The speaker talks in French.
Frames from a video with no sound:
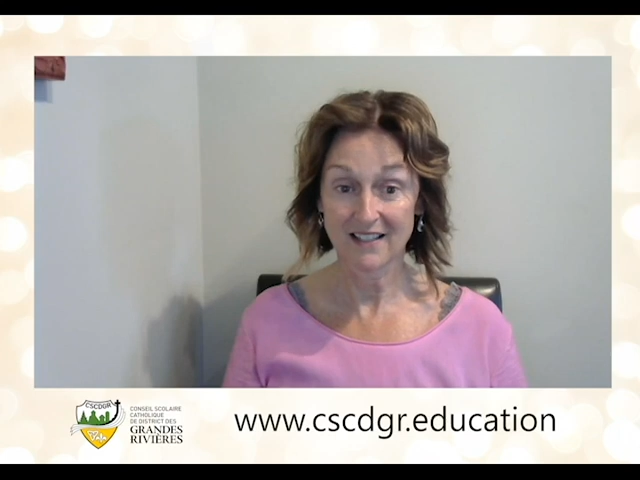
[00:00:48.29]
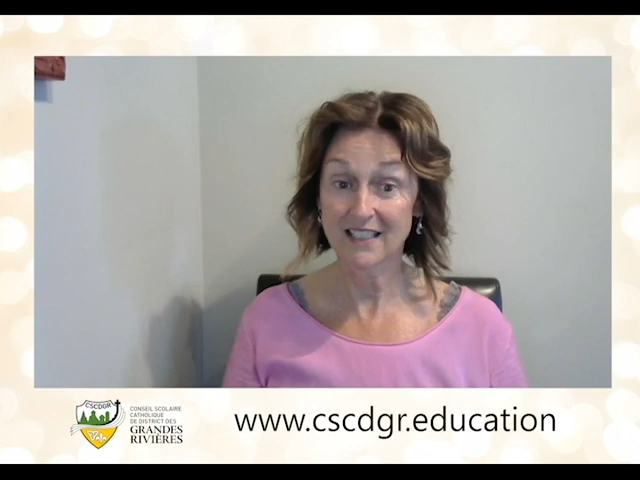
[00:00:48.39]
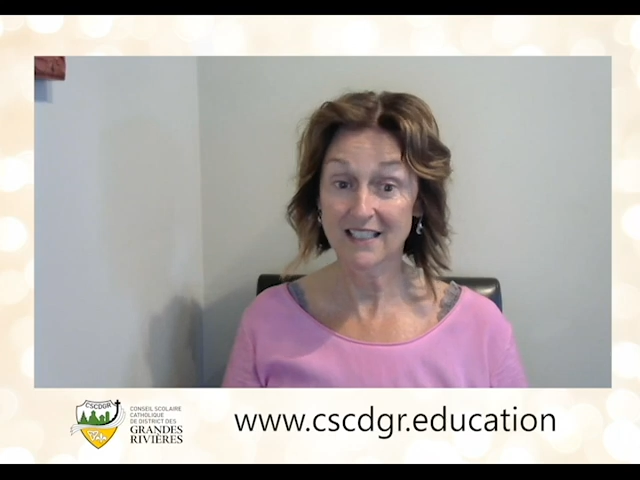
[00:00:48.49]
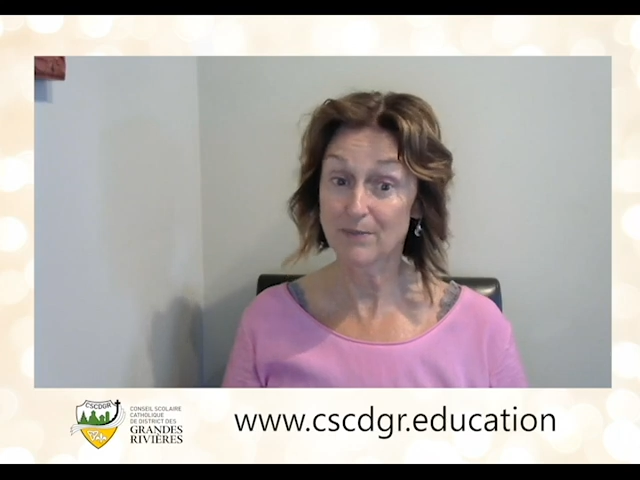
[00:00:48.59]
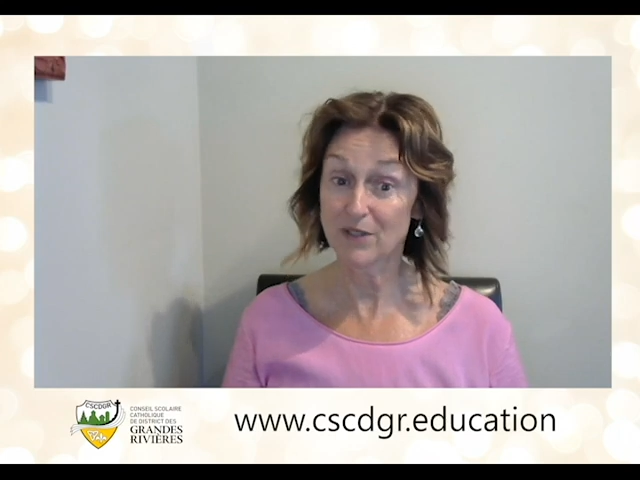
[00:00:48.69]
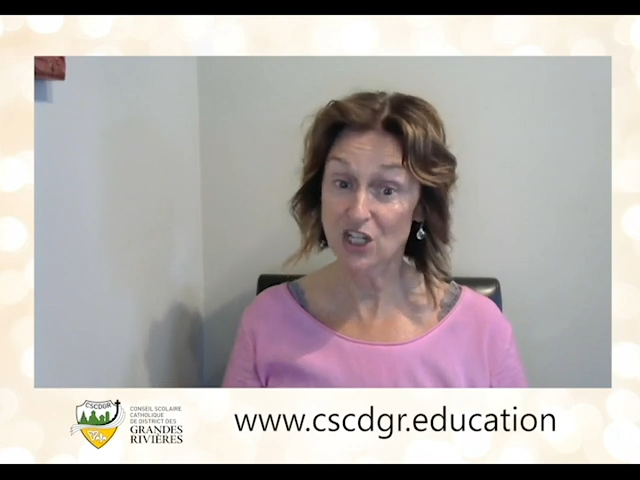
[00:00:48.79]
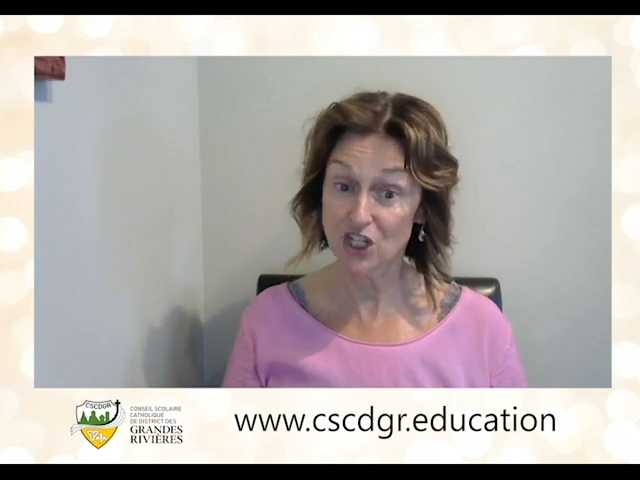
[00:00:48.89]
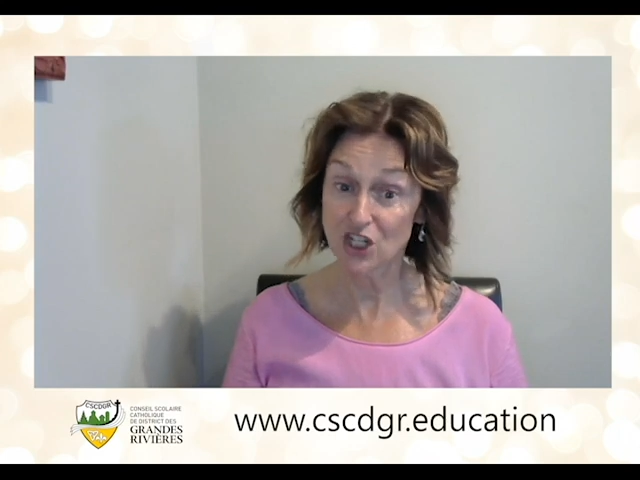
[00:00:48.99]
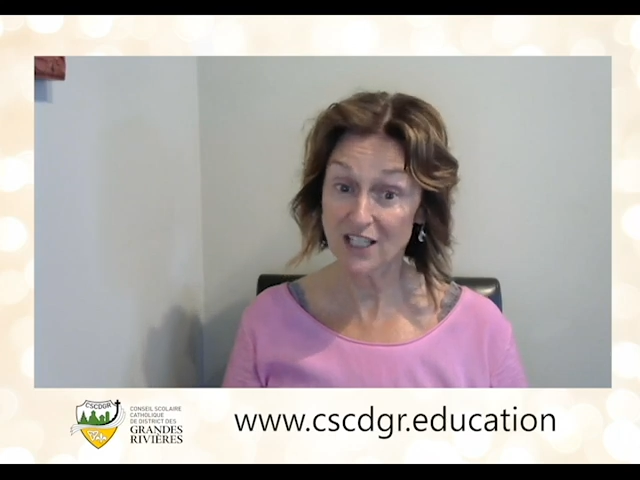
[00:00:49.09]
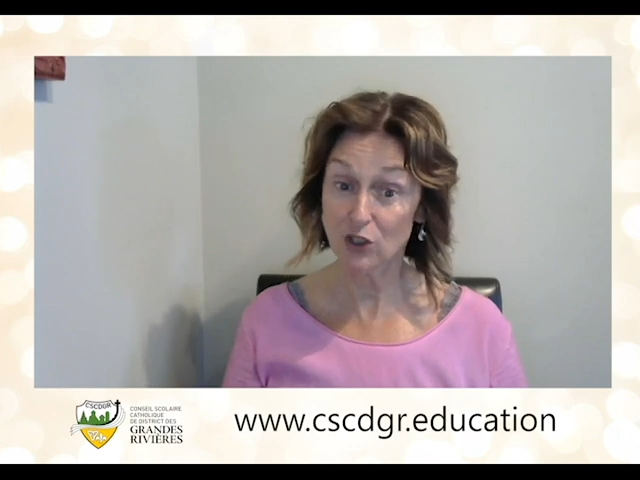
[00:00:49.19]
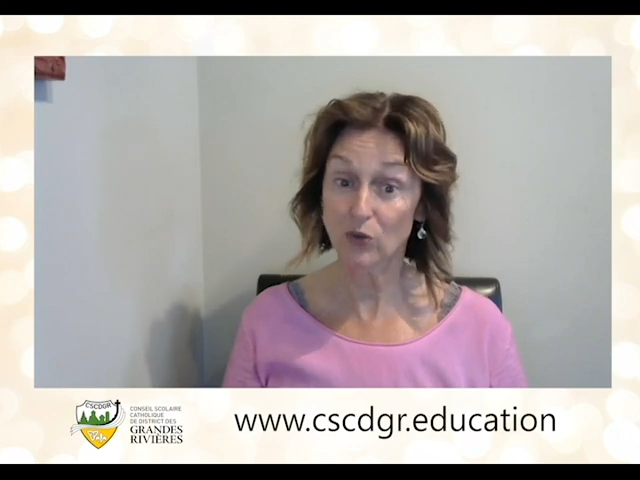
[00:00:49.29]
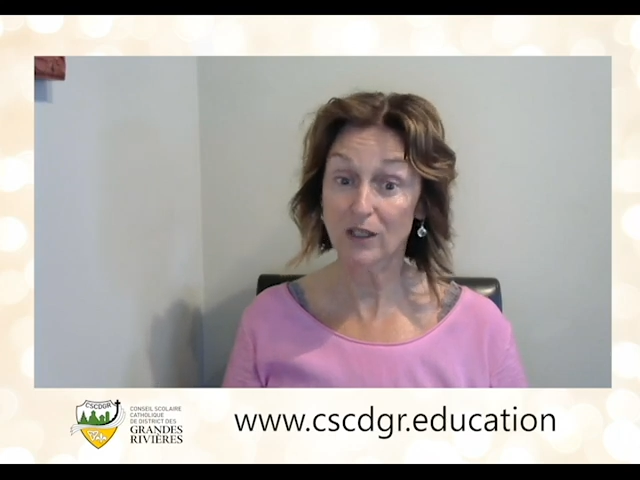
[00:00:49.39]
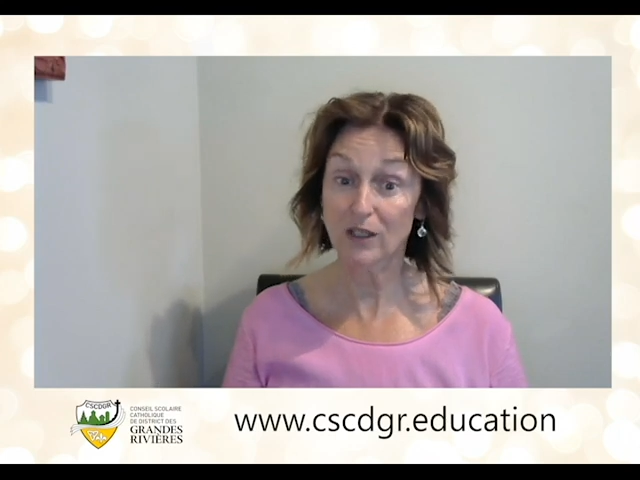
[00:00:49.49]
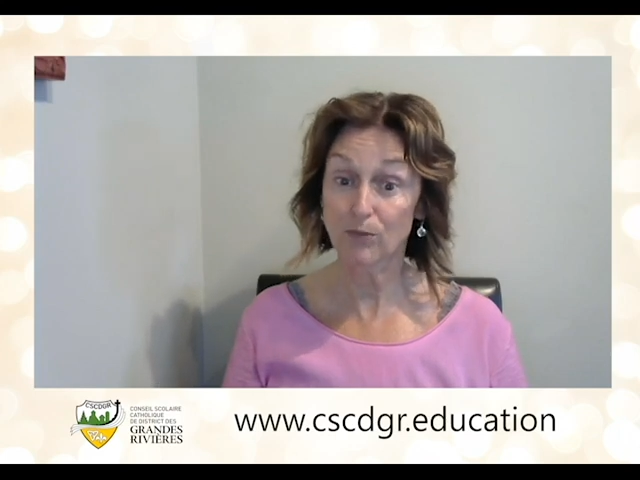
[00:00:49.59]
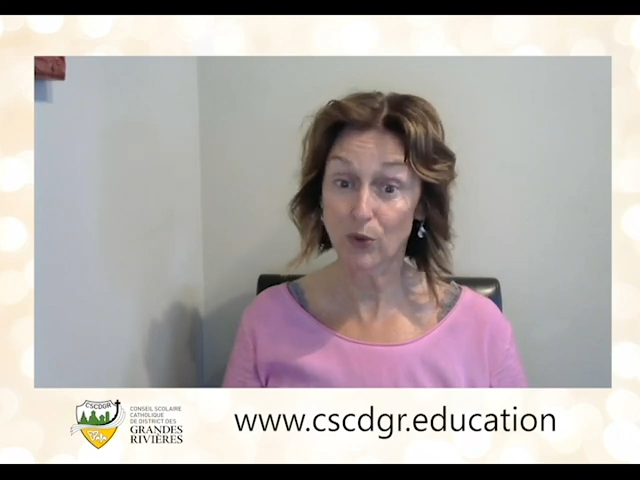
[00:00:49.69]
Ces petits gestes
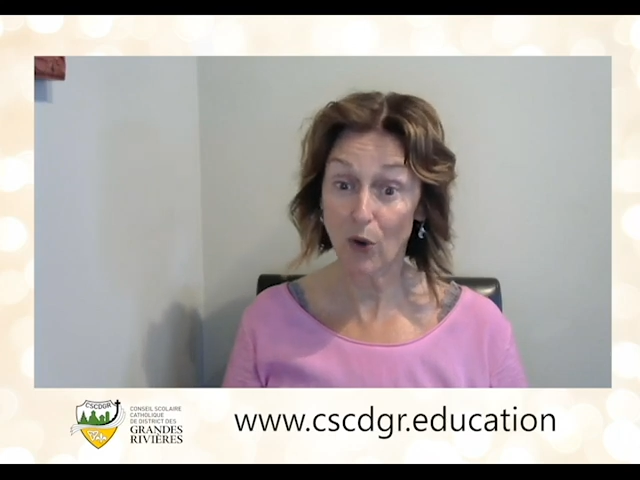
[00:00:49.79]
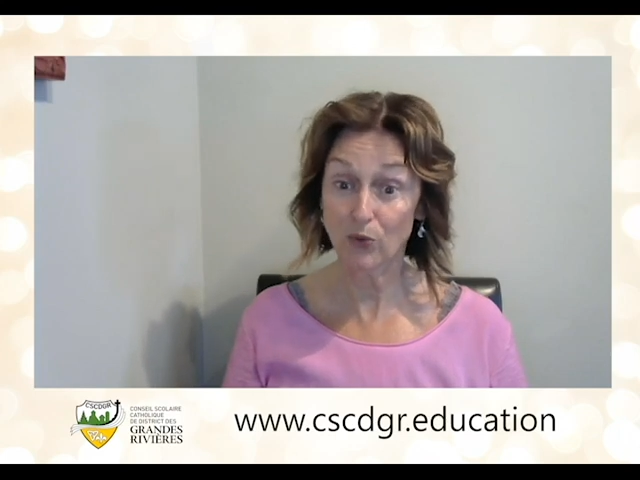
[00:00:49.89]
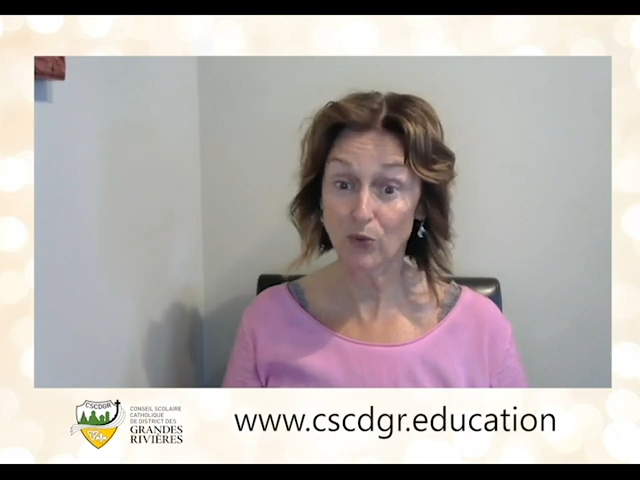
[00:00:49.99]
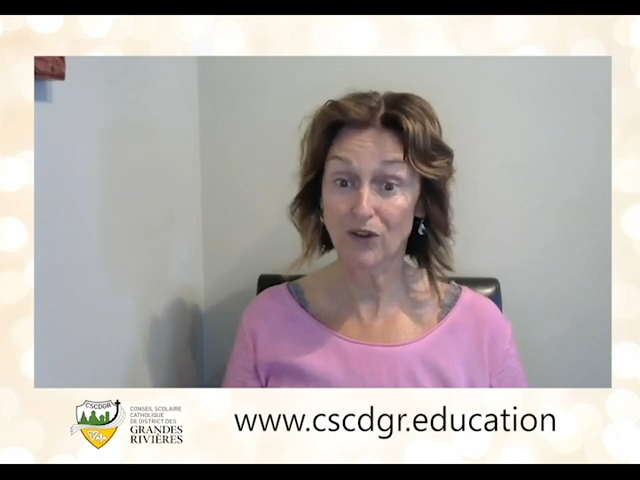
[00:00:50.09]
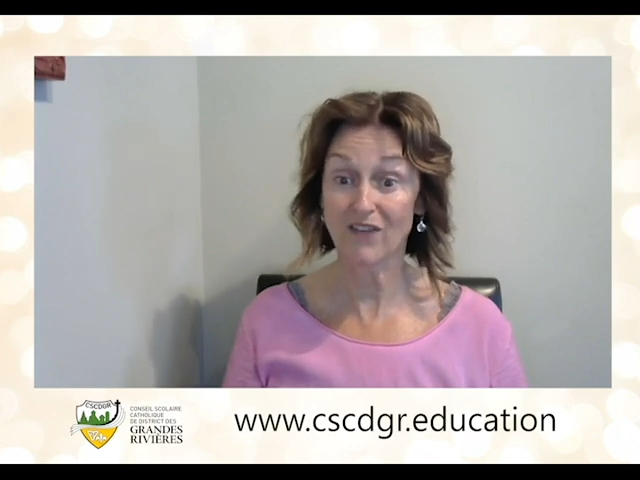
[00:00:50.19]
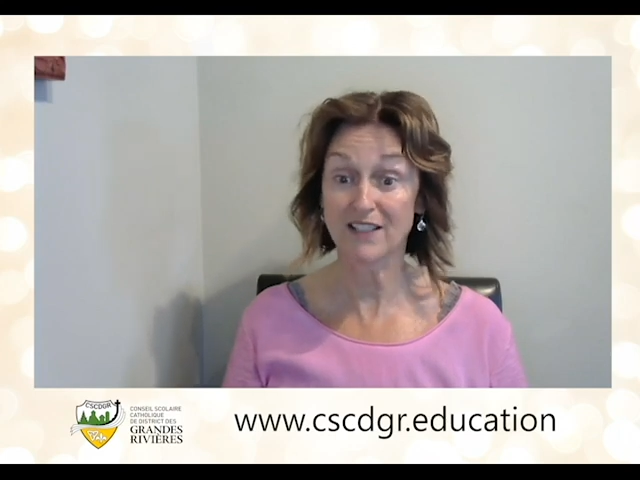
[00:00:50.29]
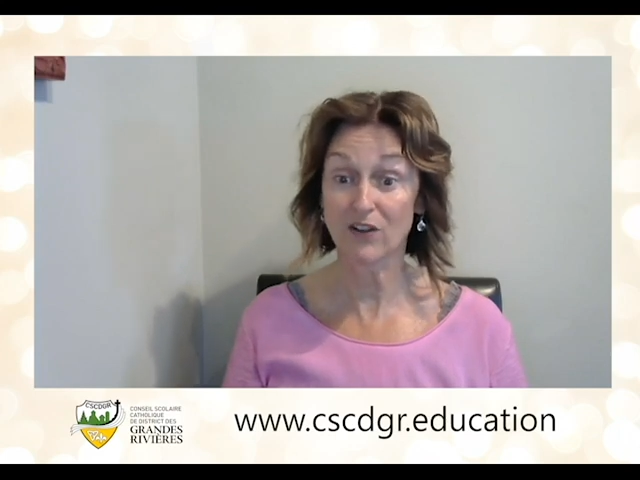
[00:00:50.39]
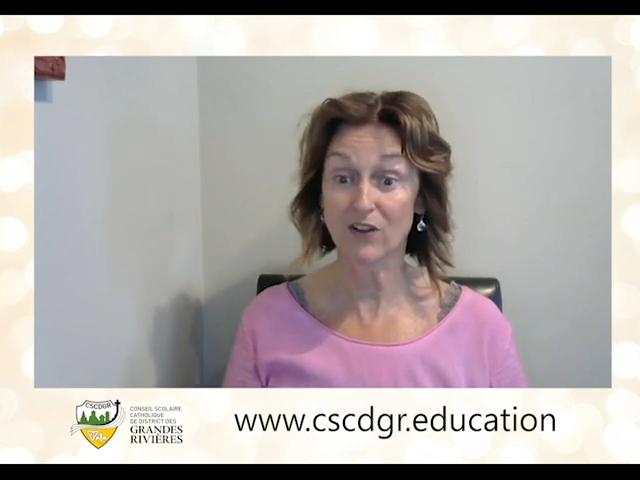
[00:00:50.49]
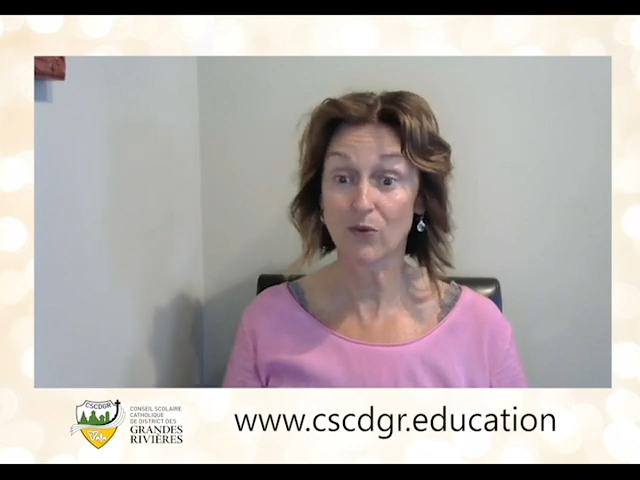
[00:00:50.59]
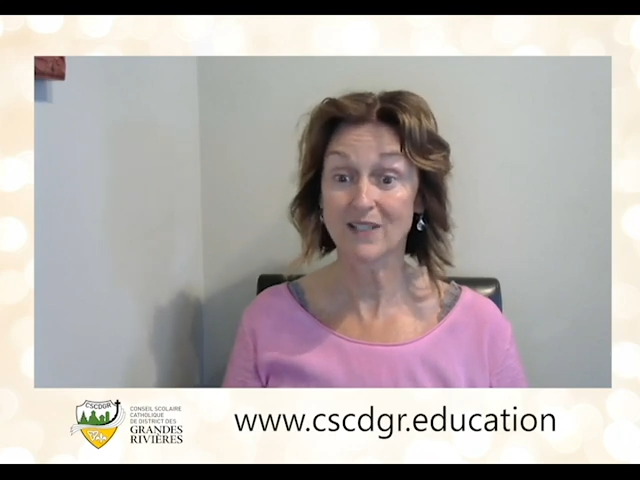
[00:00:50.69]
contribueront de façon